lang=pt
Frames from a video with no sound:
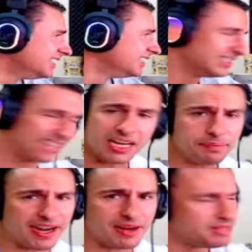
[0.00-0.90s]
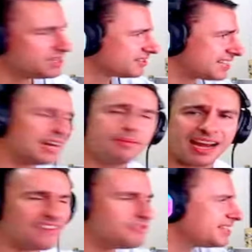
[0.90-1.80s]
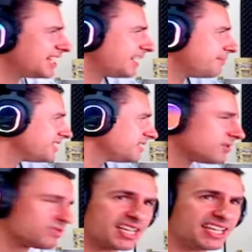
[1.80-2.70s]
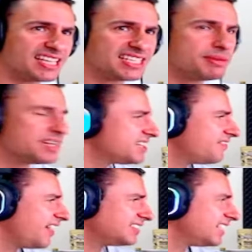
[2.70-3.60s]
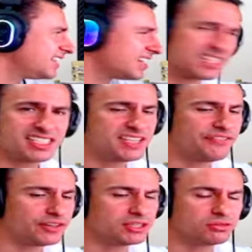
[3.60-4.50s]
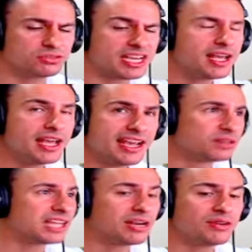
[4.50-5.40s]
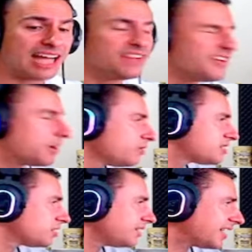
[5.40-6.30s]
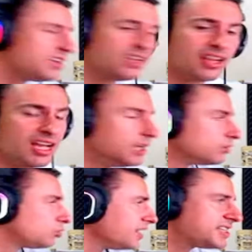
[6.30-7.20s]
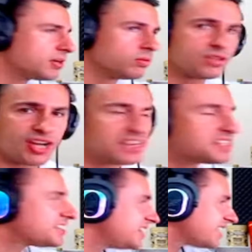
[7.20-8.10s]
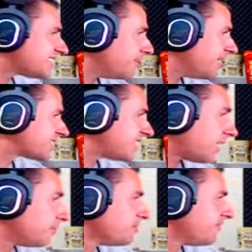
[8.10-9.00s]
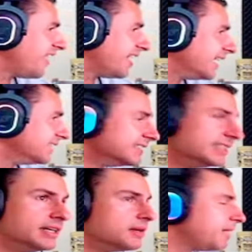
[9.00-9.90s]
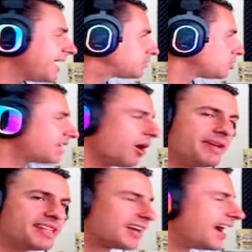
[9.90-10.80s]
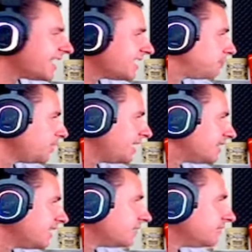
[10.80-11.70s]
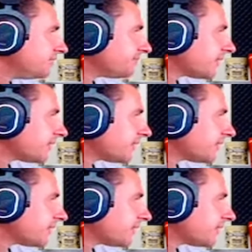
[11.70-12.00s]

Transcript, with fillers: Sai de perto da minha, sai da minha live imediatamente, irmão. Você quer essa menina, você vai atrás dela, sei que se foda. Eu não sei, eu não tenho nada a ver com isso. Eu daqui dois segundos eu já esqueci dessa merda que você acabou de me falar. Moleque totalmente Mando carente, punheteiro.